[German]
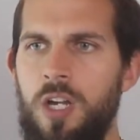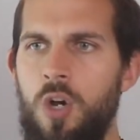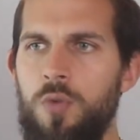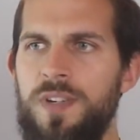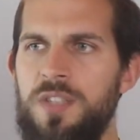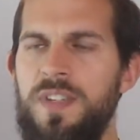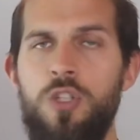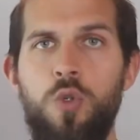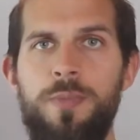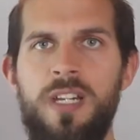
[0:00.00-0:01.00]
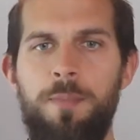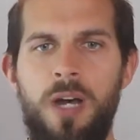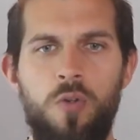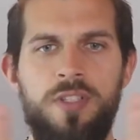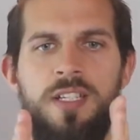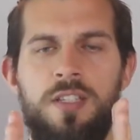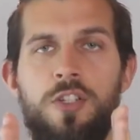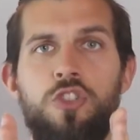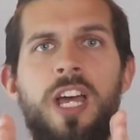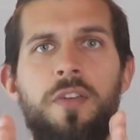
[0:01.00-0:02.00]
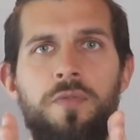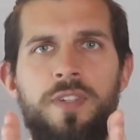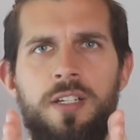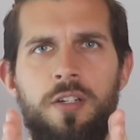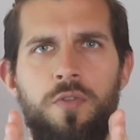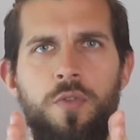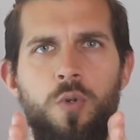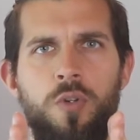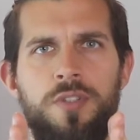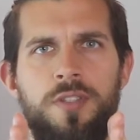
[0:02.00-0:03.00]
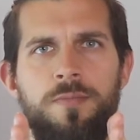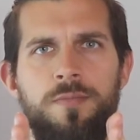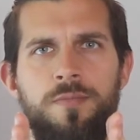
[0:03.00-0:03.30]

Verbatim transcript: Und was wir tun mit der Pause ist, wir schärfen wieder den Fokus.